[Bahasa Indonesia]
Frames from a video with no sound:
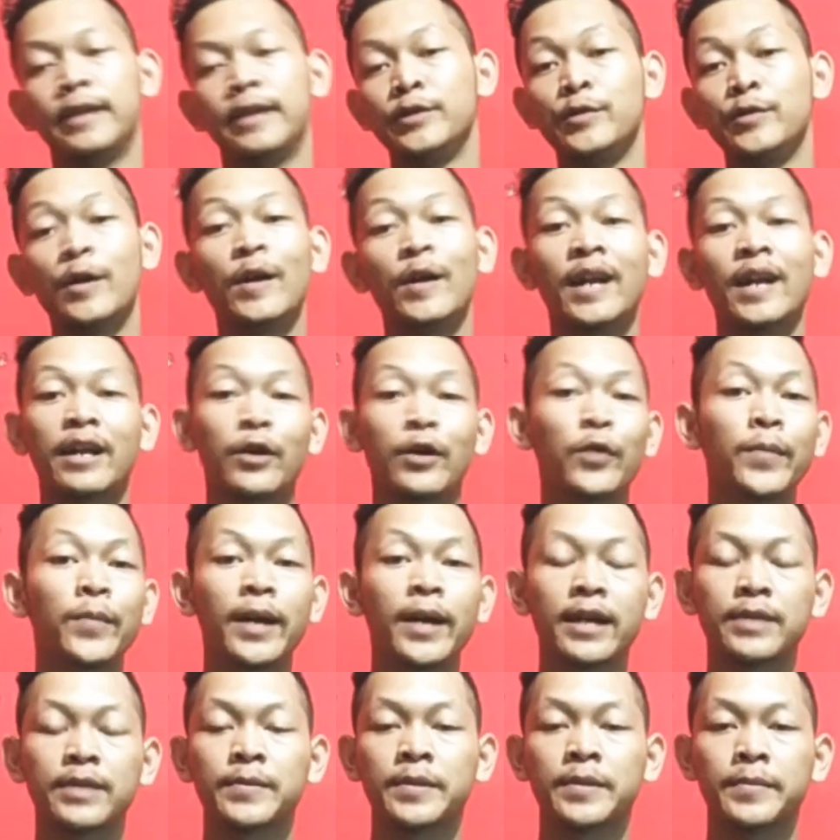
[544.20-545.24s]
dan juga ular
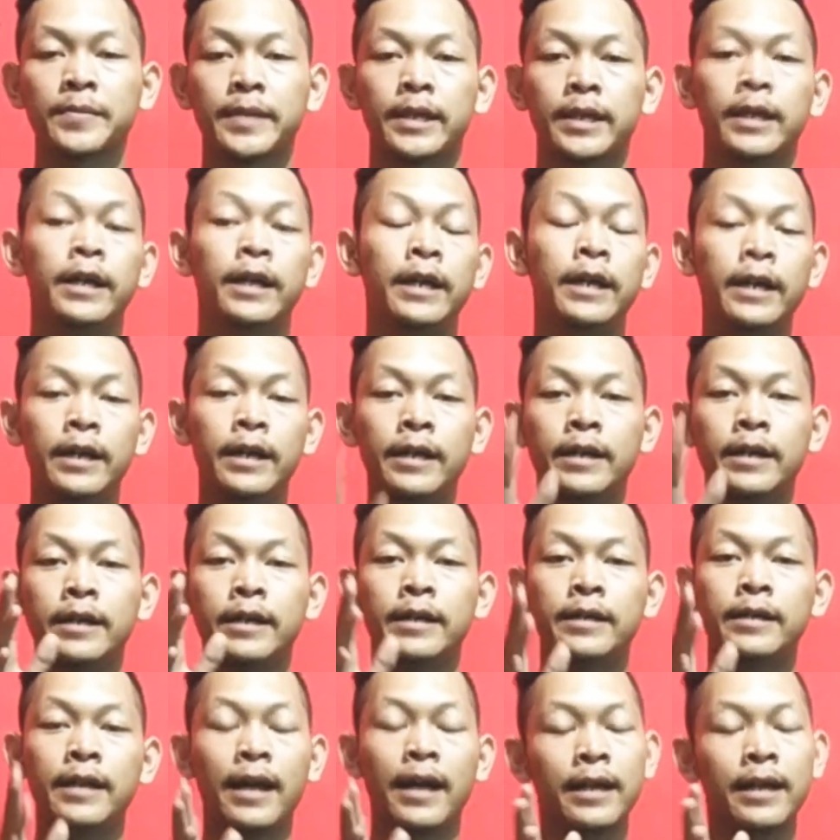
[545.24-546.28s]
cobra teman-teman
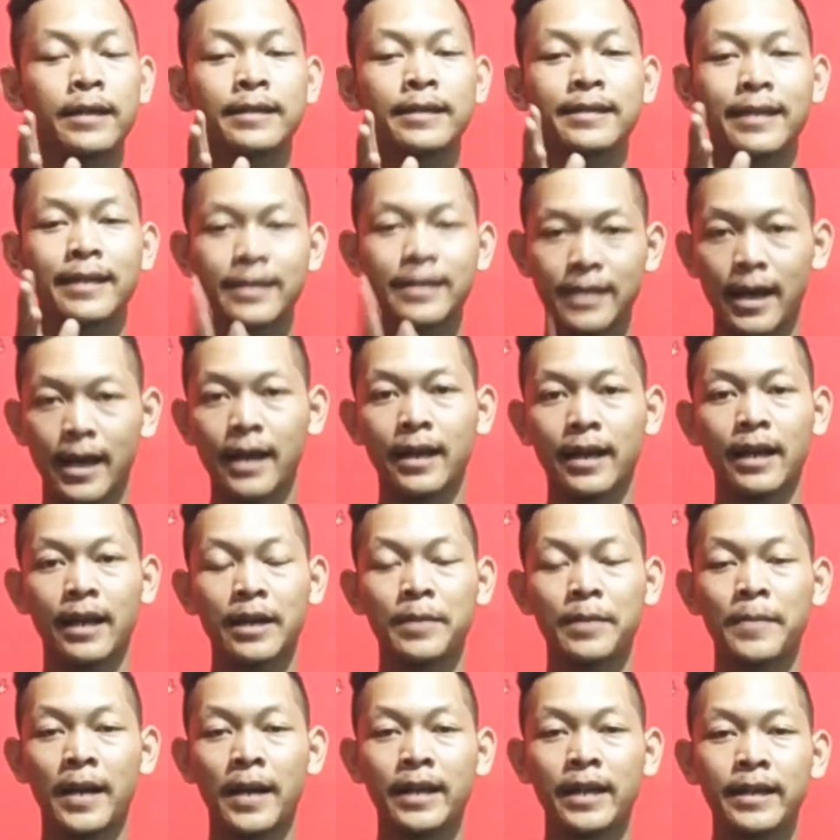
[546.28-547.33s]
dan saya
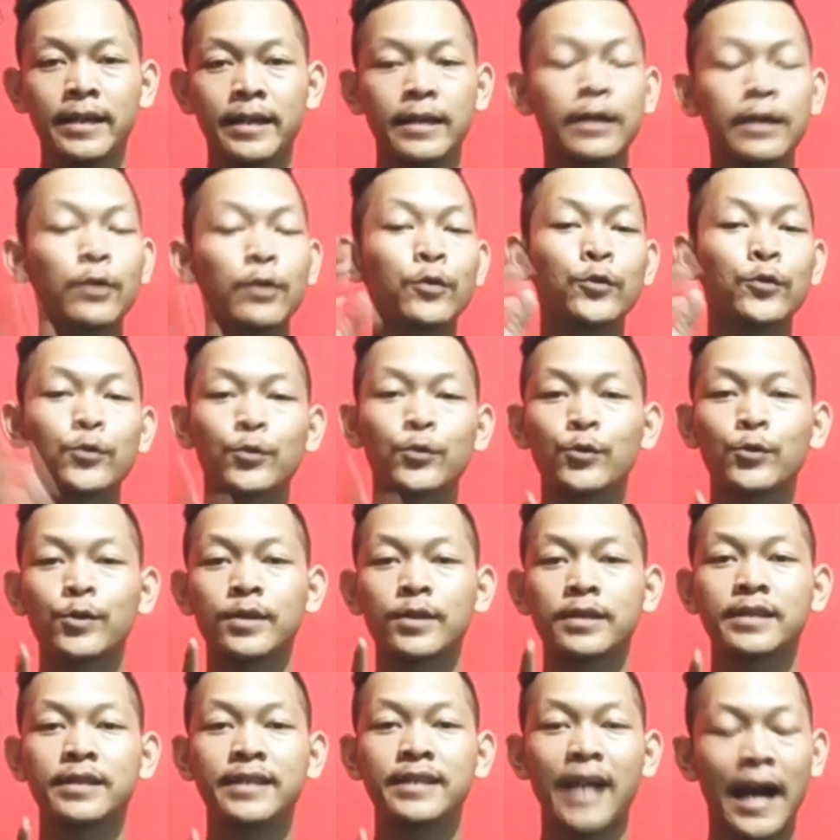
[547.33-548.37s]
tekankan kembali untuk
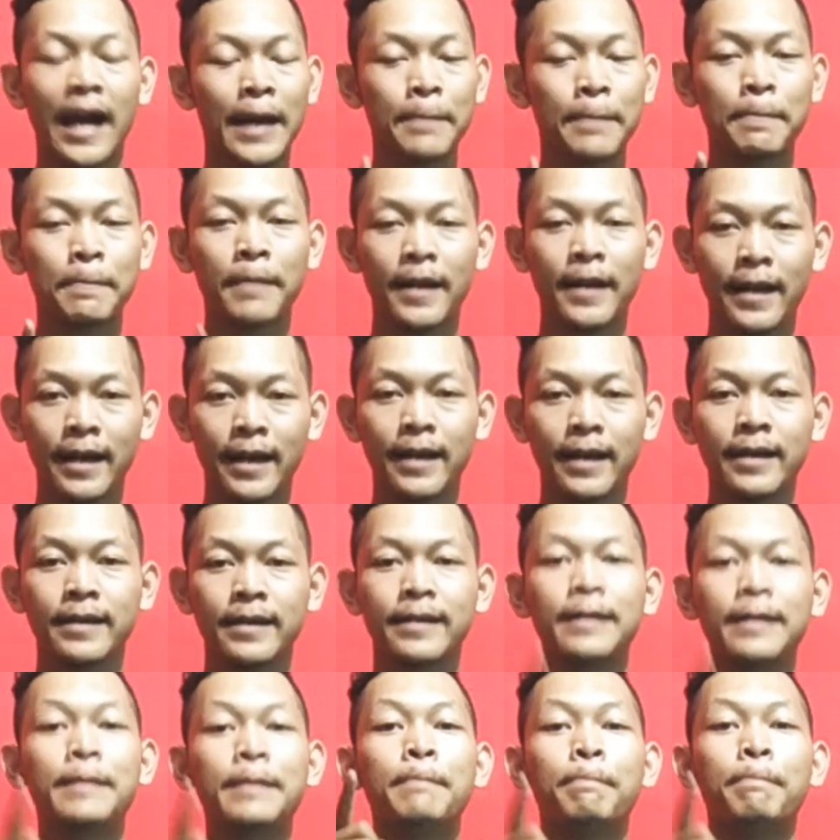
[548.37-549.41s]
jangan pernah
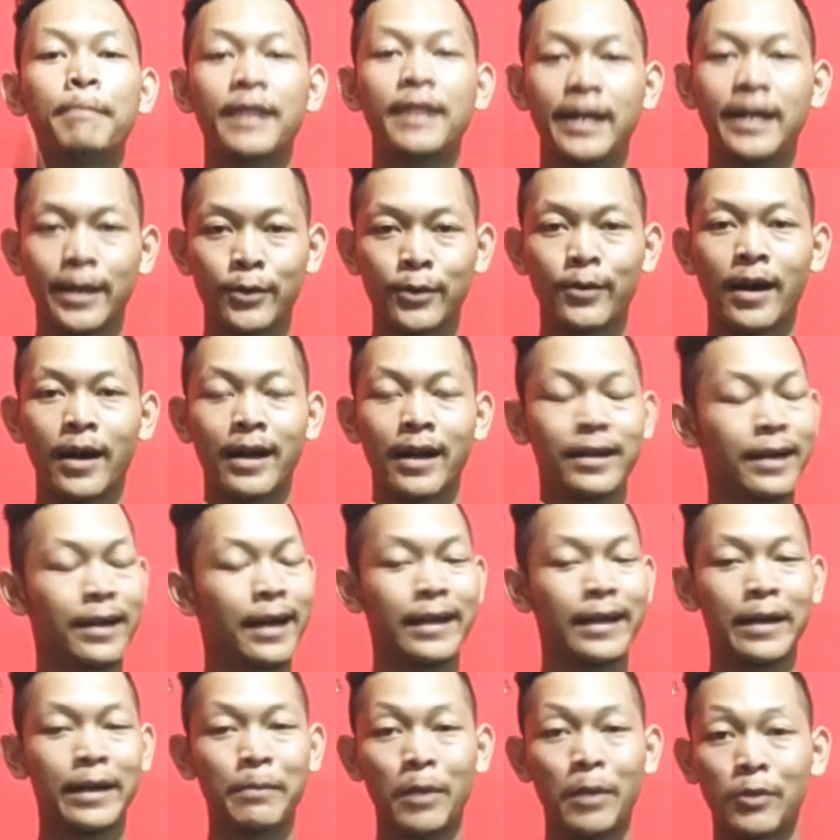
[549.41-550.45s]
meniru
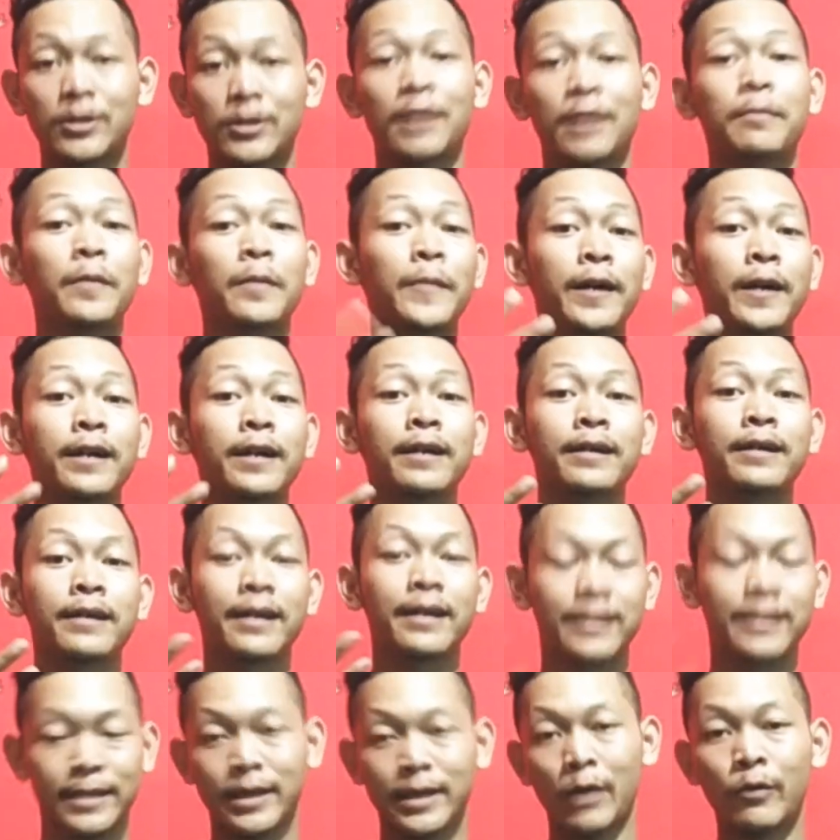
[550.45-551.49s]
adegan yang barusan Babang
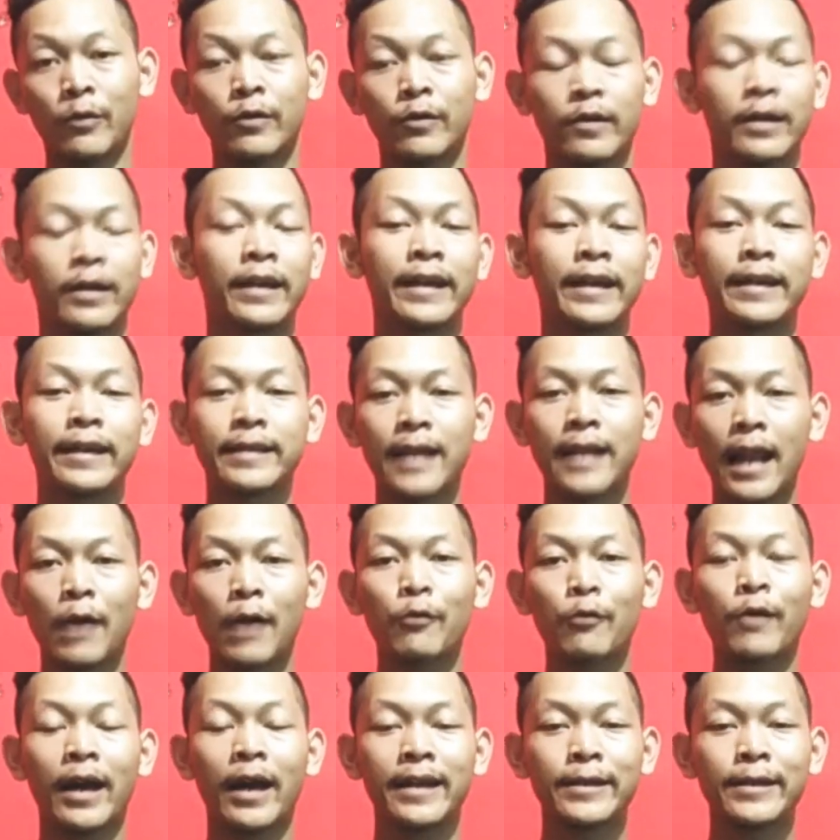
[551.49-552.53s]
kasih tahu. Kita
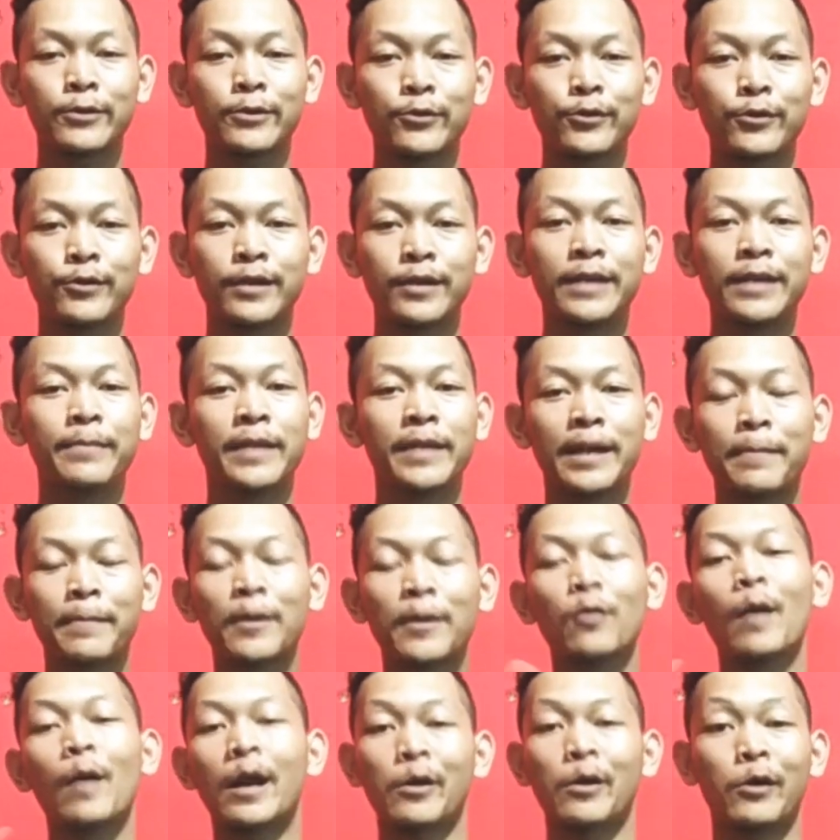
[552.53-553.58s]
lakukan itu demi
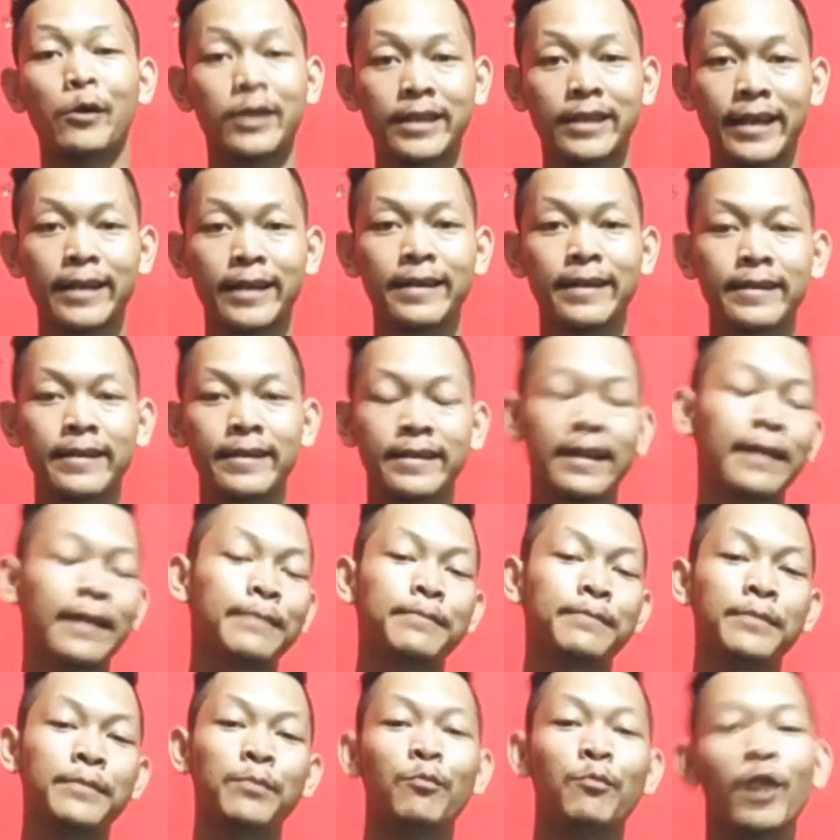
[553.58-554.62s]
keperluan konten
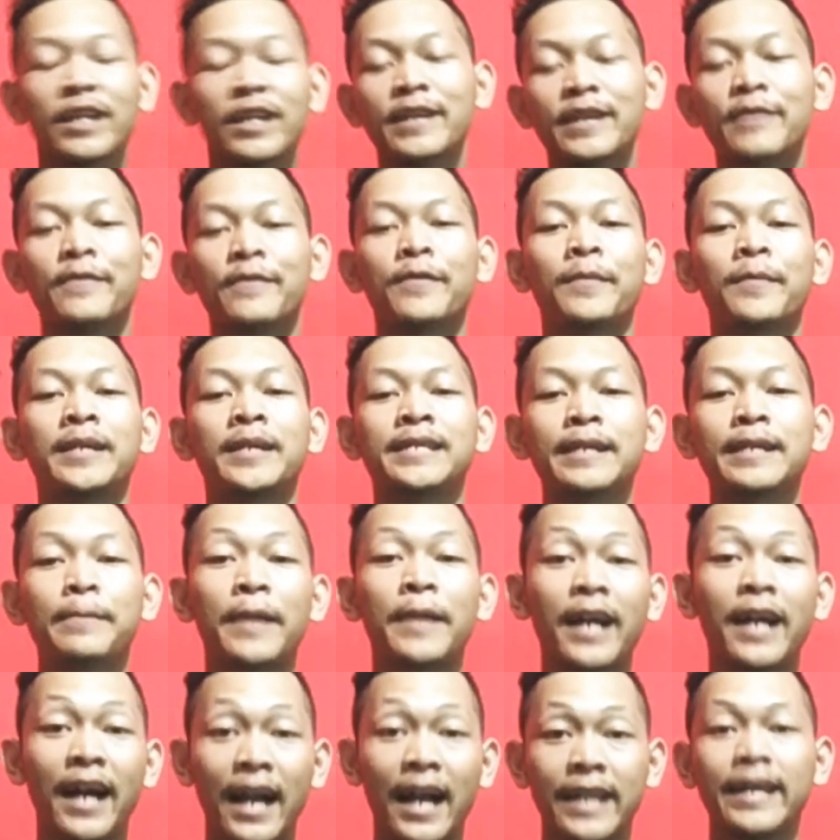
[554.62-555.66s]
dan membuat informasi
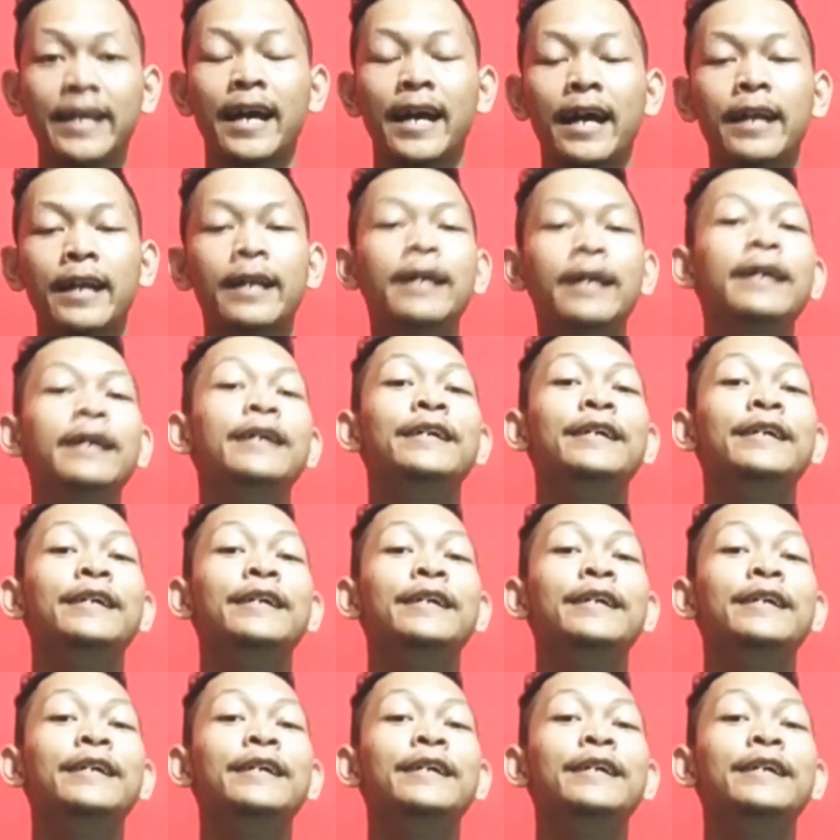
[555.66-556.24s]
kepada kalian.